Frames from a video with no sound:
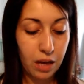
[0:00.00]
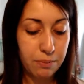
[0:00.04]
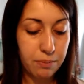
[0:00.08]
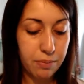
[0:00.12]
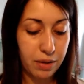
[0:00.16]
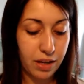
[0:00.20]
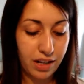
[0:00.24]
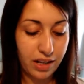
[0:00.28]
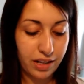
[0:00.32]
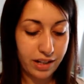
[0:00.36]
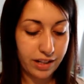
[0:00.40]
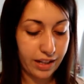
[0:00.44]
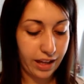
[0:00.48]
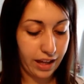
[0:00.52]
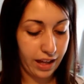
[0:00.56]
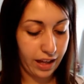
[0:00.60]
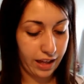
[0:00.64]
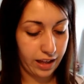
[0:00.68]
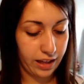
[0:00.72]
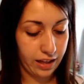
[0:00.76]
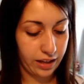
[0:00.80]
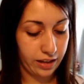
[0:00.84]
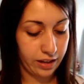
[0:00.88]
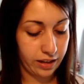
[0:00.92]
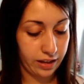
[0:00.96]

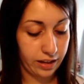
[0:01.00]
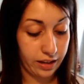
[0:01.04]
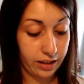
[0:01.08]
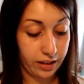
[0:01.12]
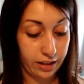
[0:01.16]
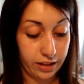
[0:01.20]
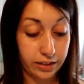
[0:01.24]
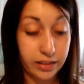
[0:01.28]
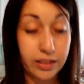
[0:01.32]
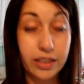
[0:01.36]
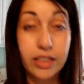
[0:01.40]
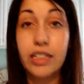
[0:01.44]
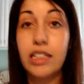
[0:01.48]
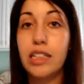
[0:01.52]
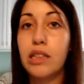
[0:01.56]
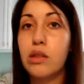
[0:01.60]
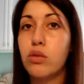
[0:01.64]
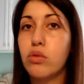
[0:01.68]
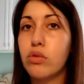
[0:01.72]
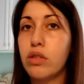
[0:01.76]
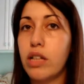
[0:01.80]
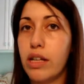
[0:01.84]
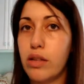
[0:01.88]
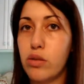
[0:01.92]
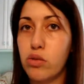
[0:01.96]
perché eh,
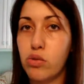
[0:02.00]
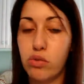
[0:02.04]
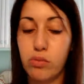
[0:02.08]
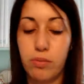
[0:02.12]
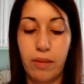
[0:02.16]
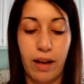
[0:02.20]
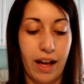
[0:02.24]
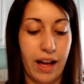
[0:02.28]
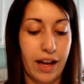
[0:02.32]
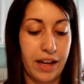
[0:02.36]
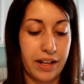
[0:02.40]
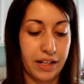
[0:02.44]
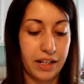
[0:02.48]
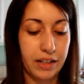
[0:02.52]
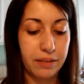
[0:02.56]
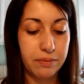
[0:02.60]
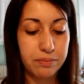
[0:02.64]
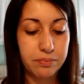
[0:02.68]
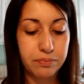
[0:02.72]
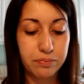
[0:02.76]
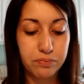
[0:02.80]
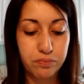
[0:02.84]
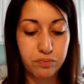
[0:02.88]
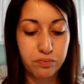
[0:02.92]
addirittura i Sumeri